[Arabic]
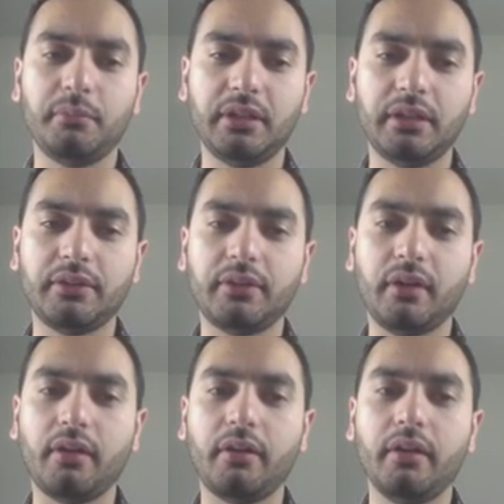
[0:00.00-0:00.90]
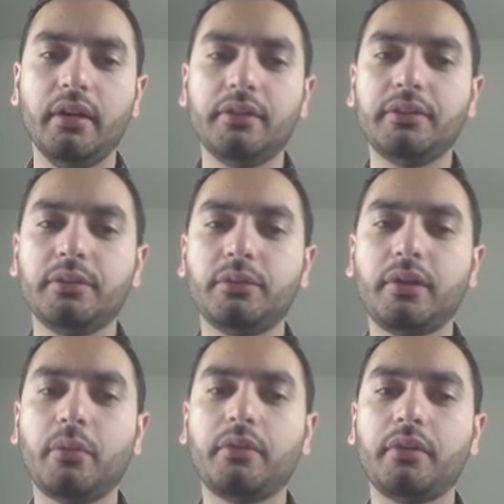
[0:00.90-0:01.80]
اليسار س
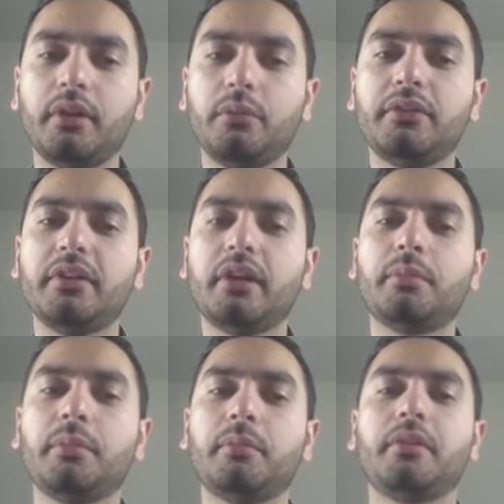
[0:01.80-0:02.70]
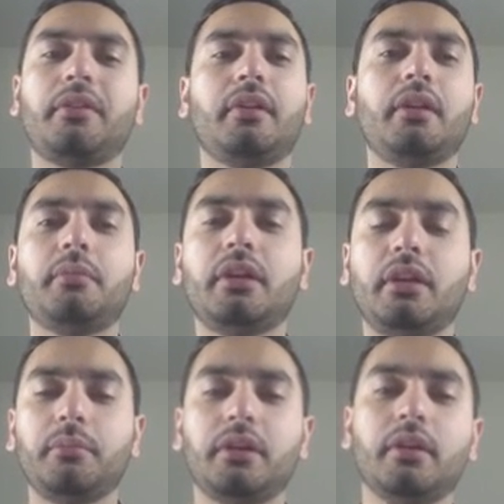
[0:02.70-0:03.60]
تساوي اثنين وس أكبر من اثنين من
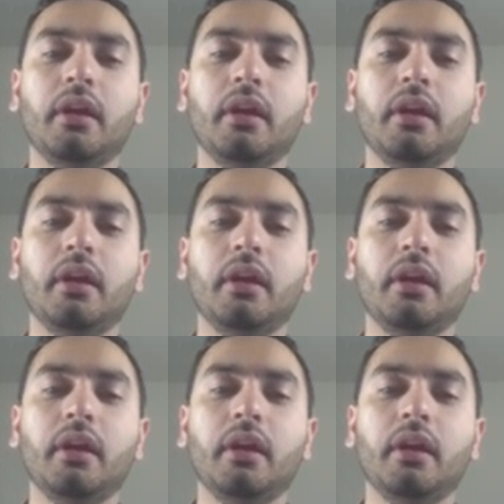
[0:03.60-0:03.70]
اليمين